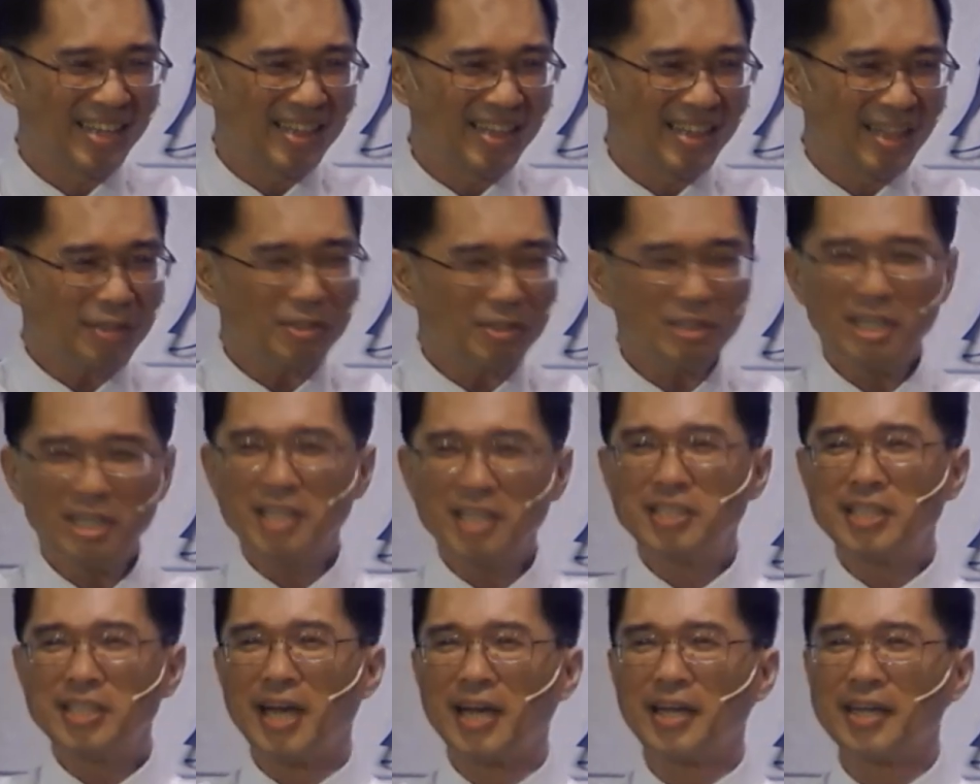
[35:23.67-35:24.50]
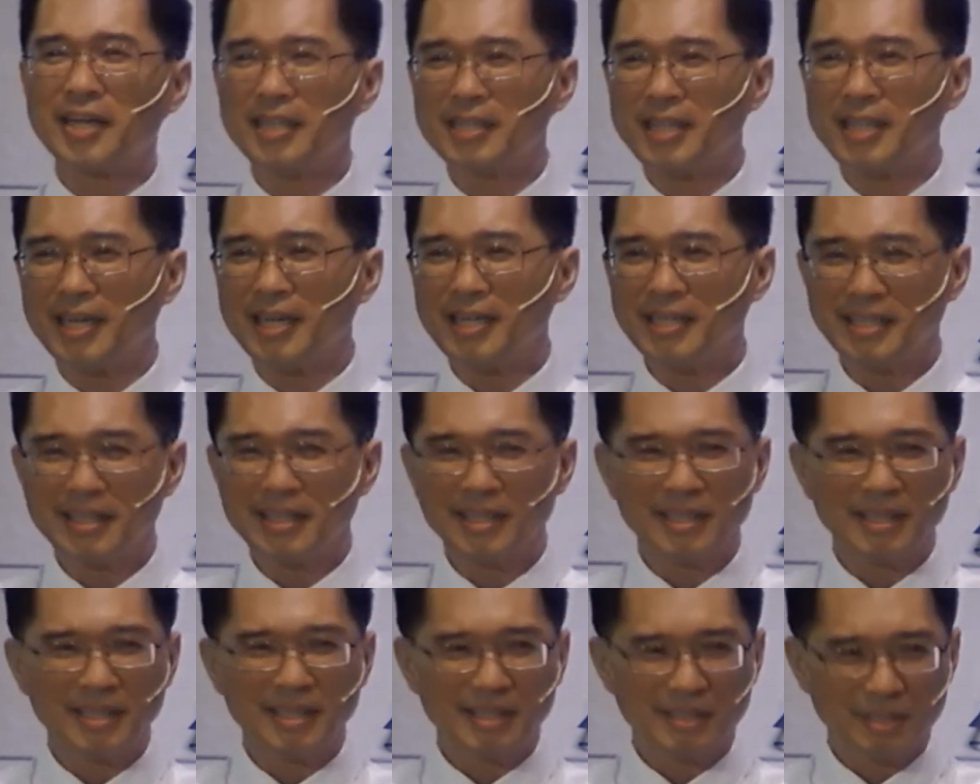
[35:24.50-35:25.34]
然后第三个呢，
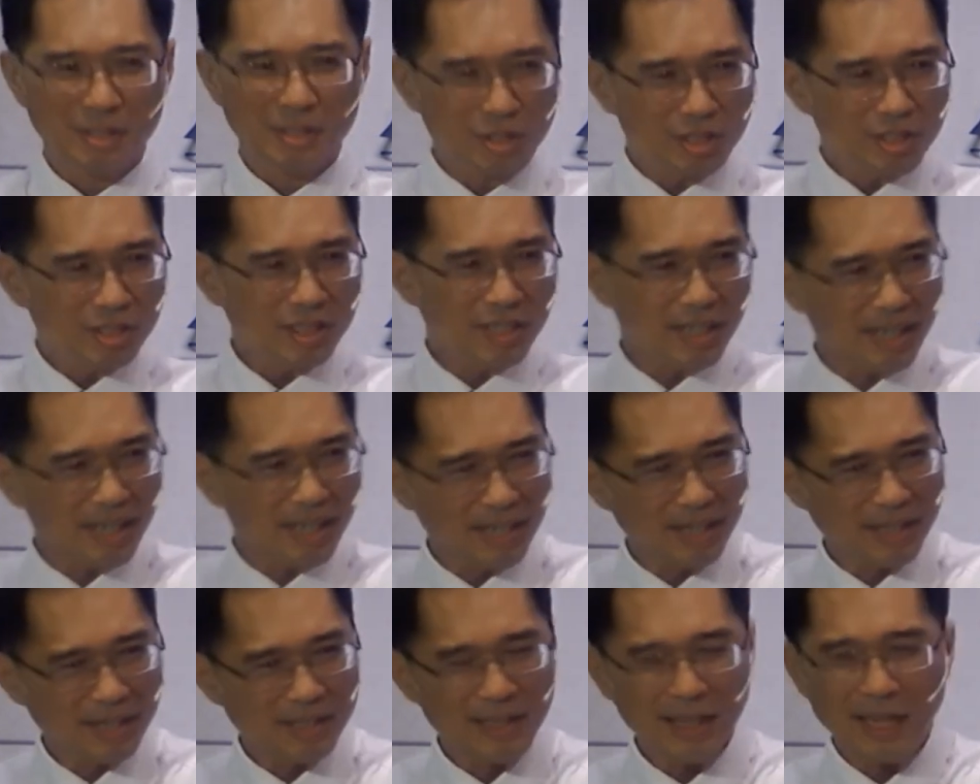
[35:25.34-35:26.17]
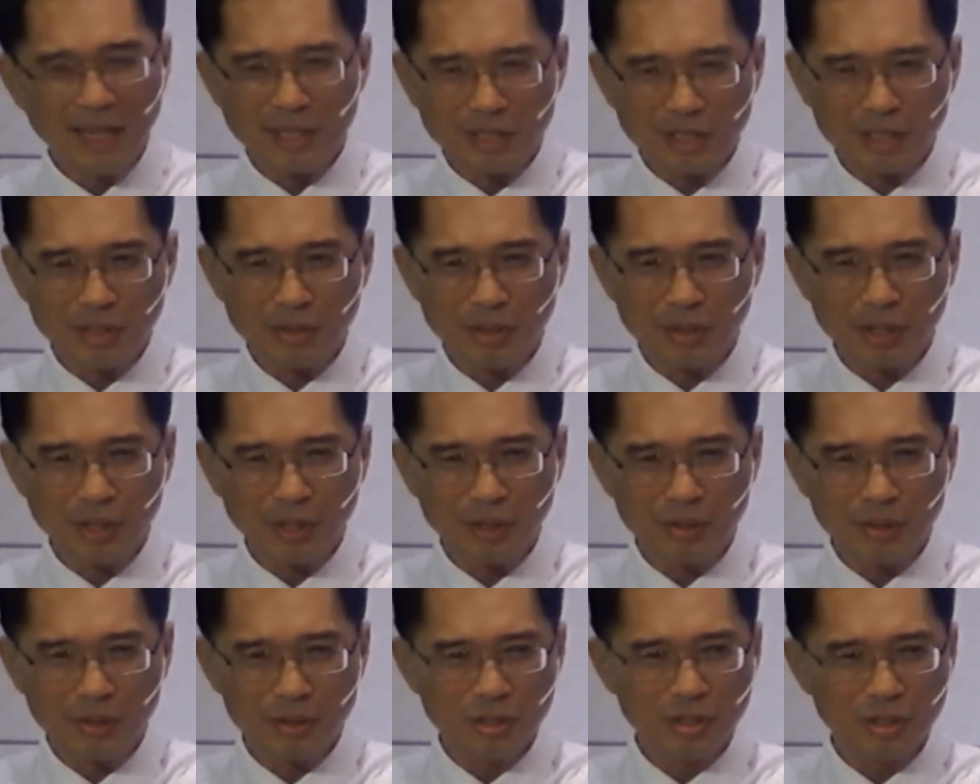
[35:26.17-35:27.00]
就是这个浪子回头
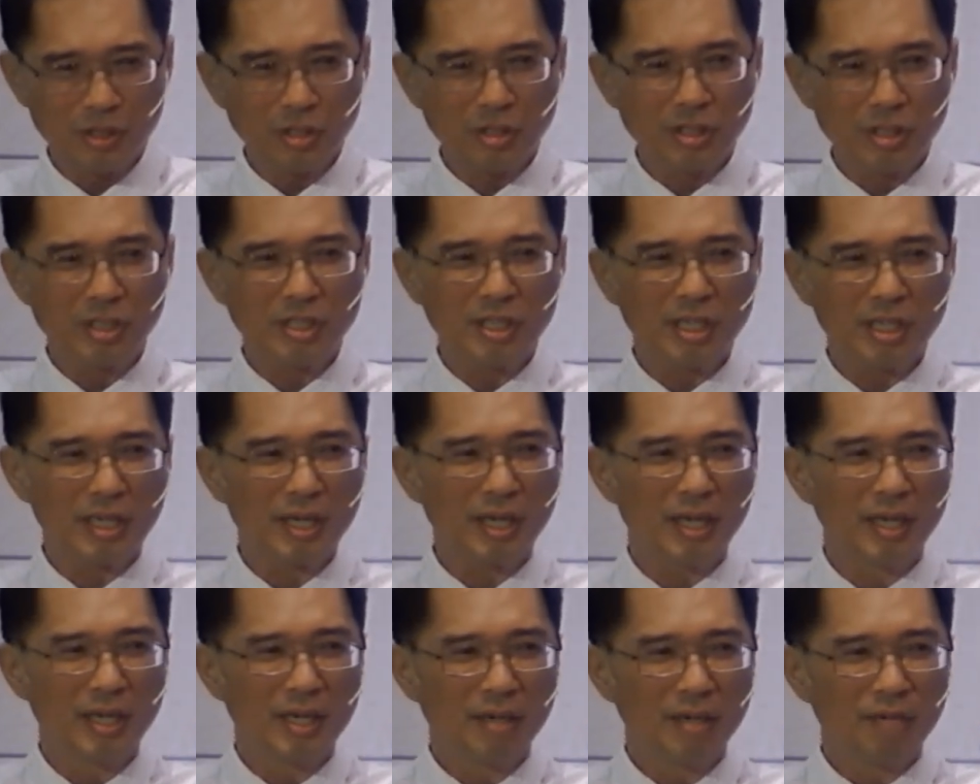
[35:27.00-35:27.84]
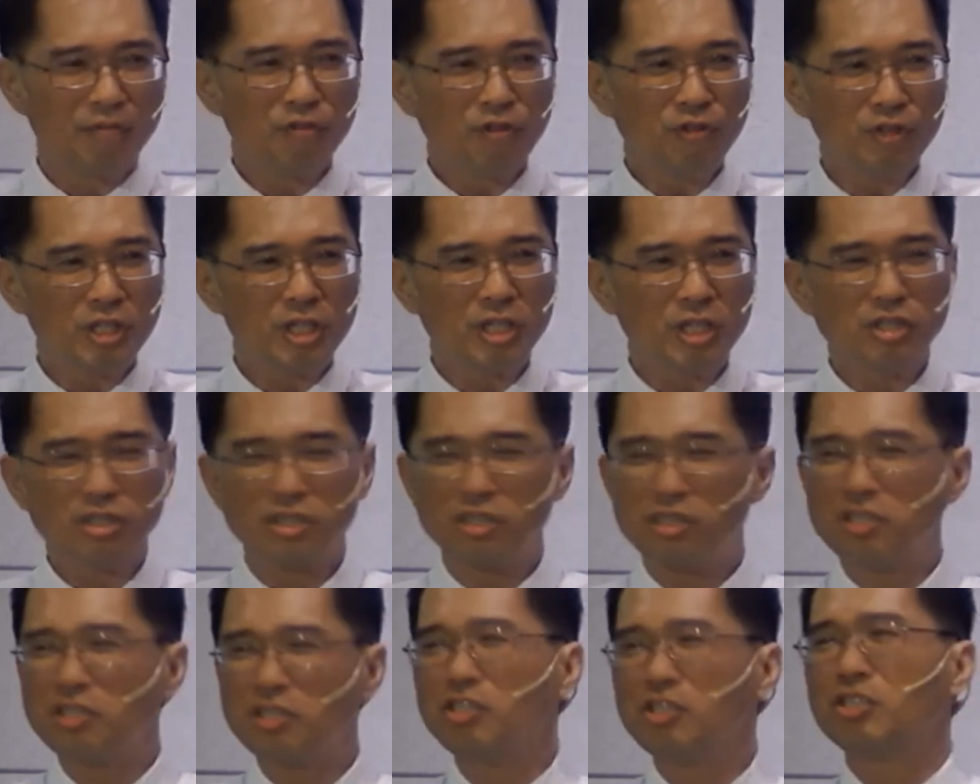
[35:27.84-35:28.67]
故事，就是这个父亲
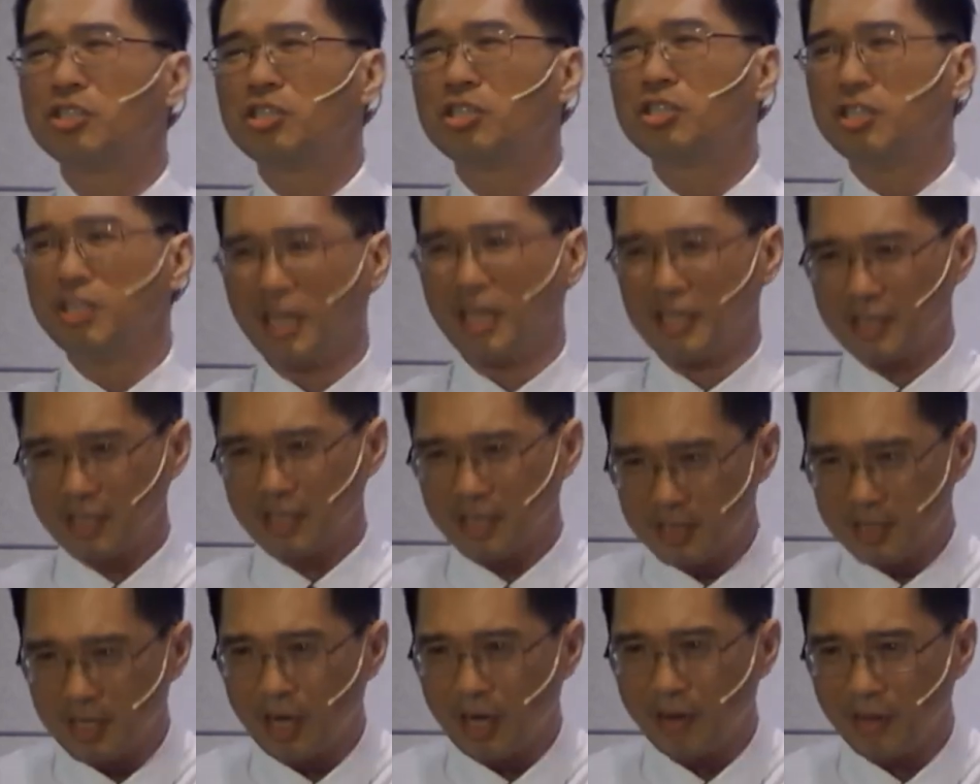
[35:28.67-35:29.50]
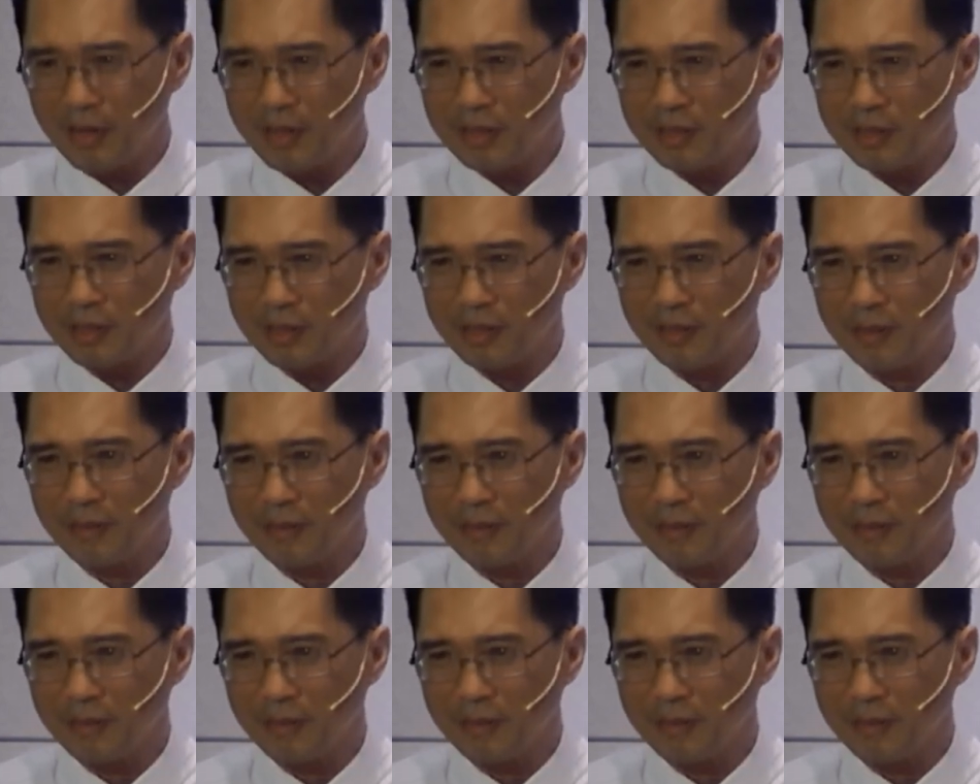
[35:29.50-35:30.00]
失去了这个小儿子，